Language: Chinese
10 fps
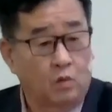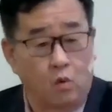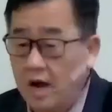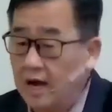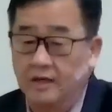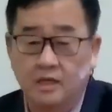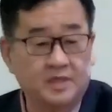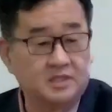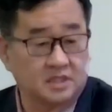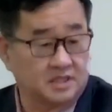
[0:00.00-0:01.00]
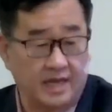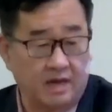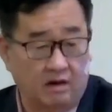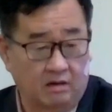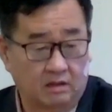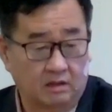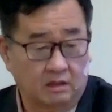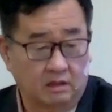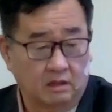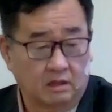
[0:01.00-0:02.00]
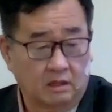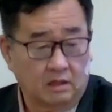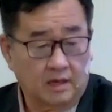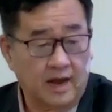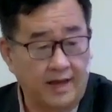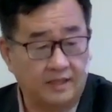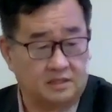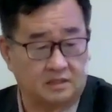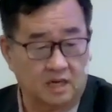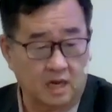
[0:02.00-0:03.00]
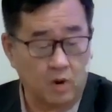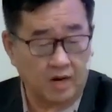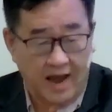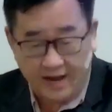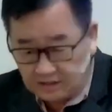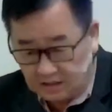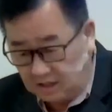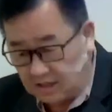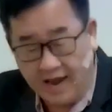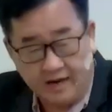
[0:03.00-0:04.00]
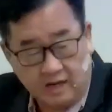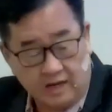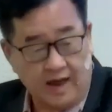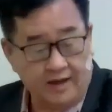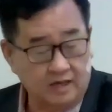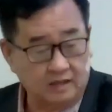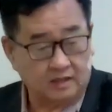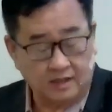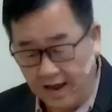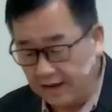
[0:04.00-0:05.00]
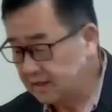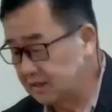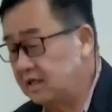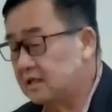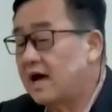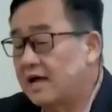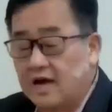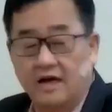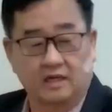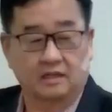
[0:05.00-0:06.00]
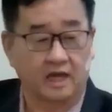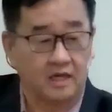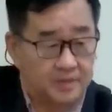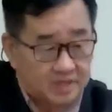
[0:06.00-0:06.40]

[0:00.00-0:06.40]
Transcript: 哇！你们这些哈，该死了！我开地，开开个开个地大大的，给你们全